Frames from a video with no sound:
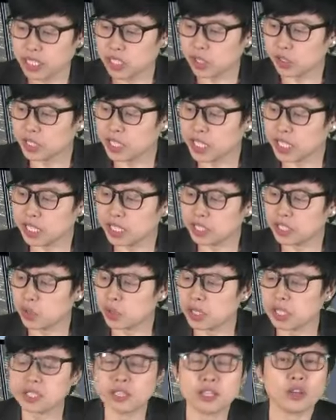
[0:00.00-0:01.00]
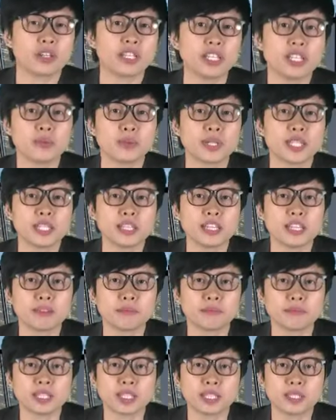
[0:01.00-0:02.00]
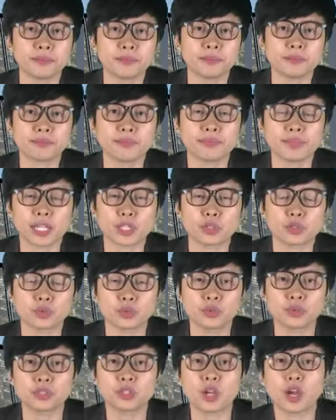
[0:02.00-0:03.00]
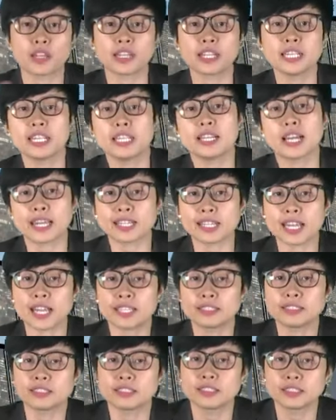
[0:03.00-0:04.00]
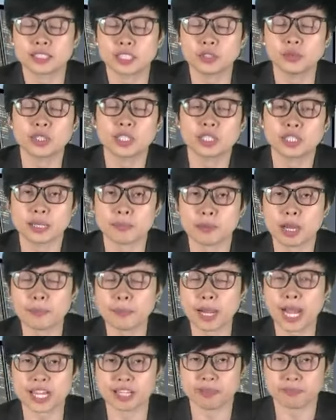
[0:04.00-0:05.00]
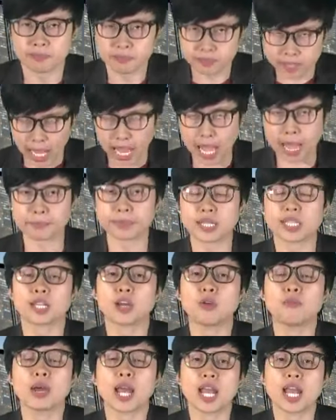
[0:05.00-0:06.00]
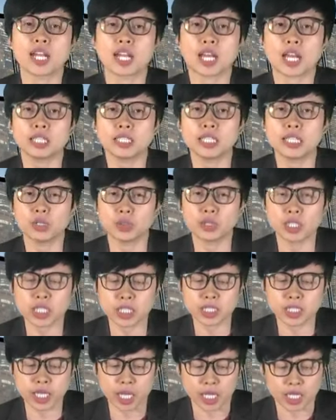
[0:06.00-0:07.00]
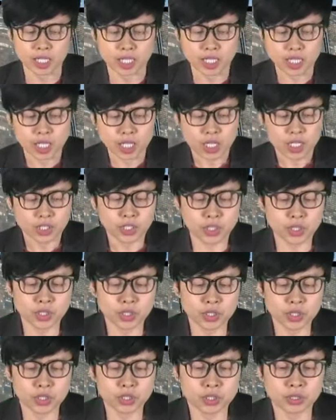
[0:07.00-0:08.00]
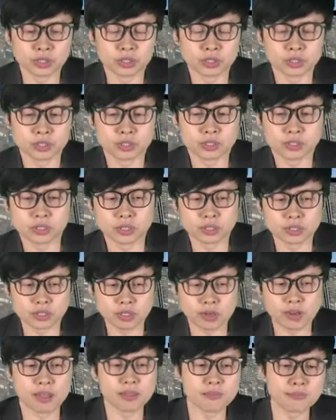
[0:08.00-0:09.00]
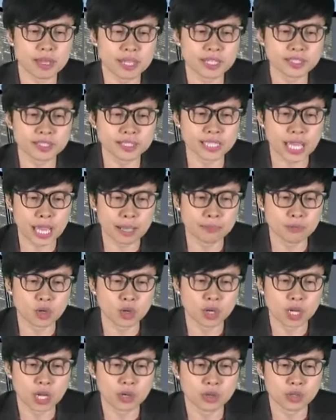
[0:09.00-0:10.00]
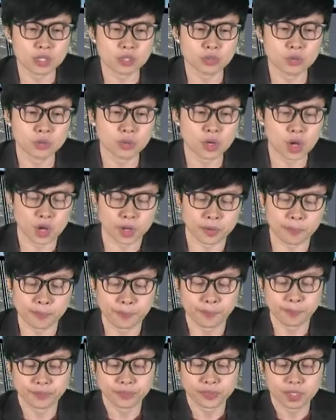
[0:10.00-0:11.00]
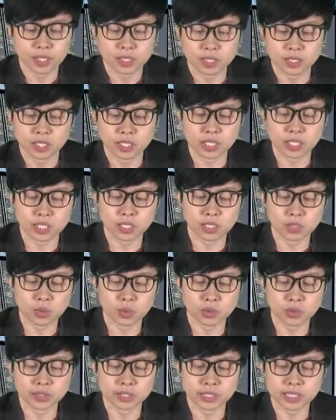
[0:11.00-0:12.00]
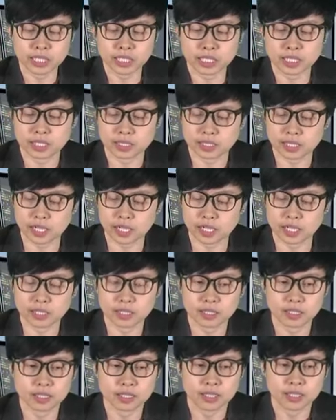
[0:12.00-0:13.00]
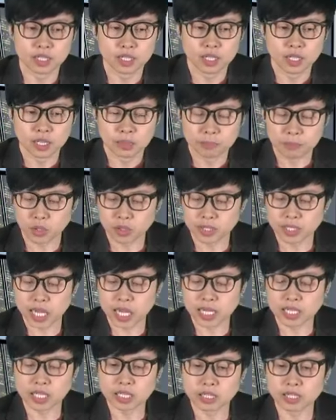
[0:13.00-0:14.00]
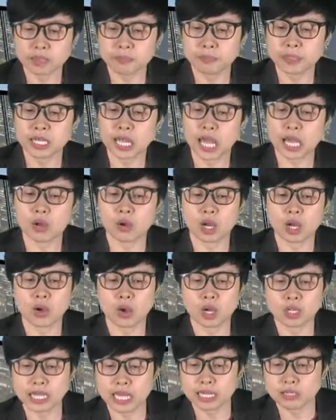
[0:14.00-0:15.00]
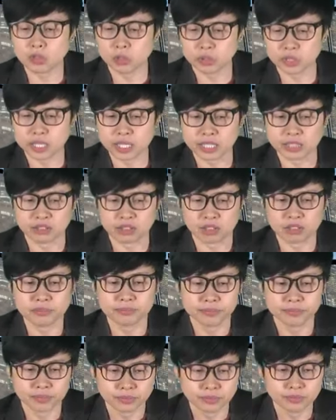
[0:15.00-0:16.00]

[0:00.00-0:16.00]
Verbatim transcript: DOD DOD วันนี้เห็นมีนักลงทุนก่อนนั้นนี้ รายการทันทุนันเกมภาคบ่ายถามกันเข้ามานะคะ DOD เนี่ย คือไตรมาสสามของเขาเดี๋ยวดูก่อน DOD นะคะ ผลงานในครึ่งปีแรกของเขาค่อนข้างโดดเด่นเนาะ